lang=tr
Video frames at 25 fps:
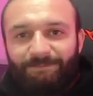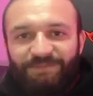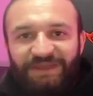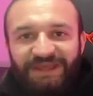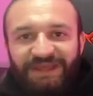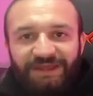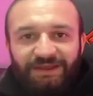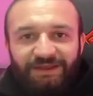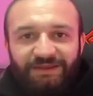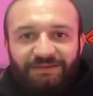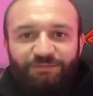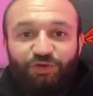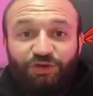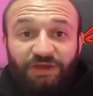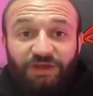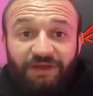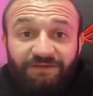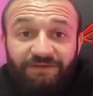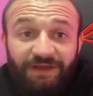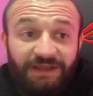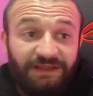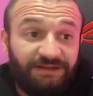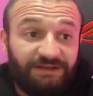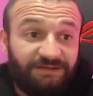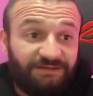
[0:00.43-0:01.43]
bir
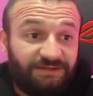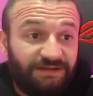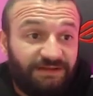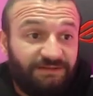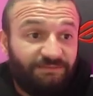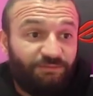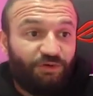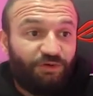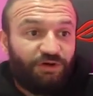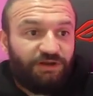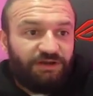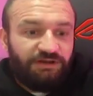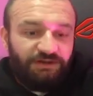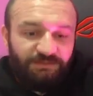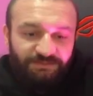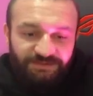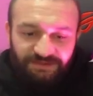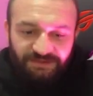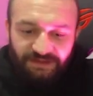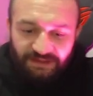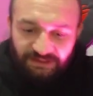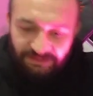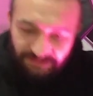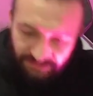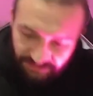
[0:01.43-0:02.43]
mütevellit dedim bu arada bir
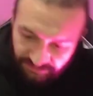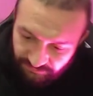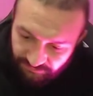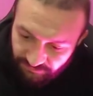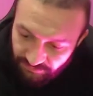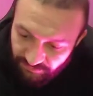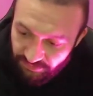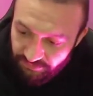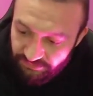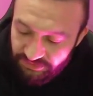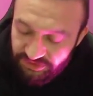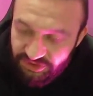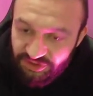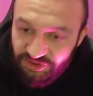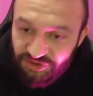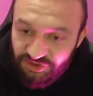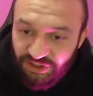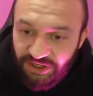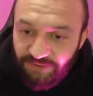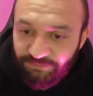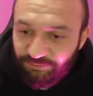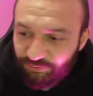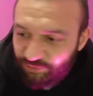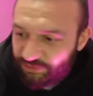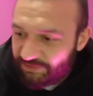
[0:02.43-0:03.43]
saniye.
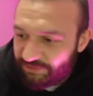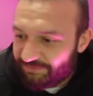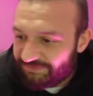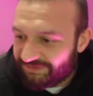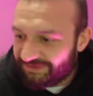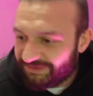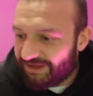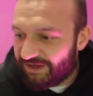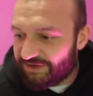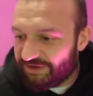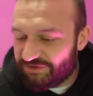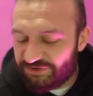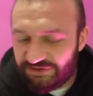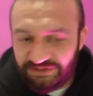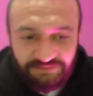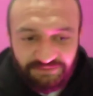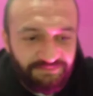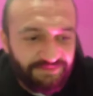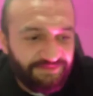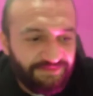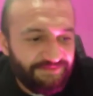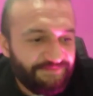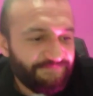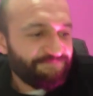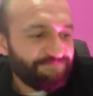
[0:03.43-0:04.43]
İkinci Abdülhamit'e karşılayayım.